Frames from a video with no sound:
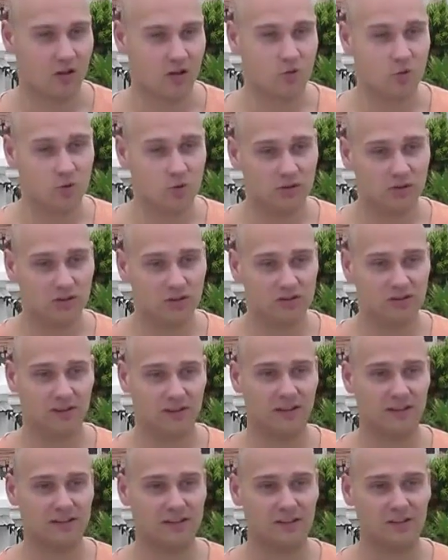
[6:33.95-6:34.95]
Кухни на
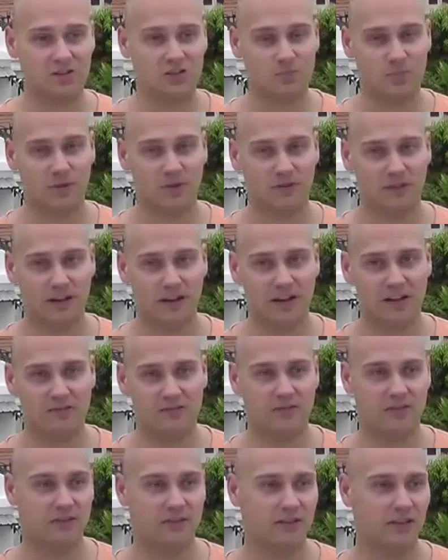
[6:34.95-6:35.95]
заказ, они же продвигались
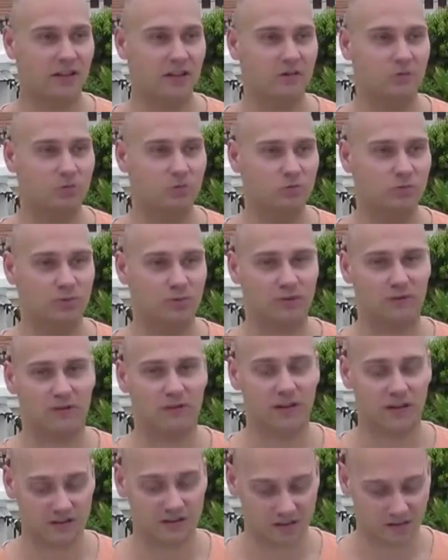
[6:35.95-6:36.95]
всегда и будут
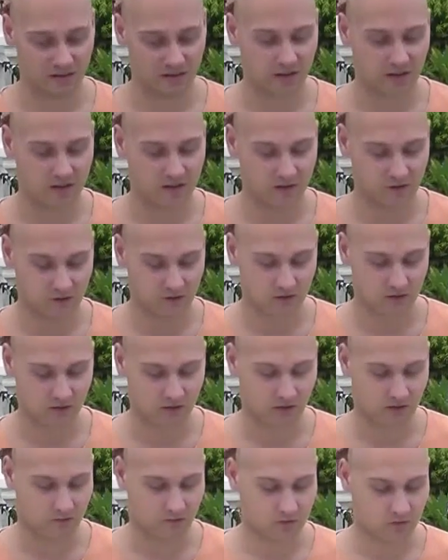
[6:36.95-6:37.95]
продвигаться лендинг
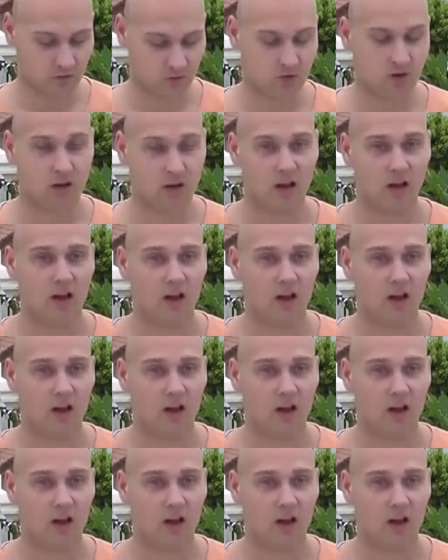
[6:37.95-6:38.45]
и все.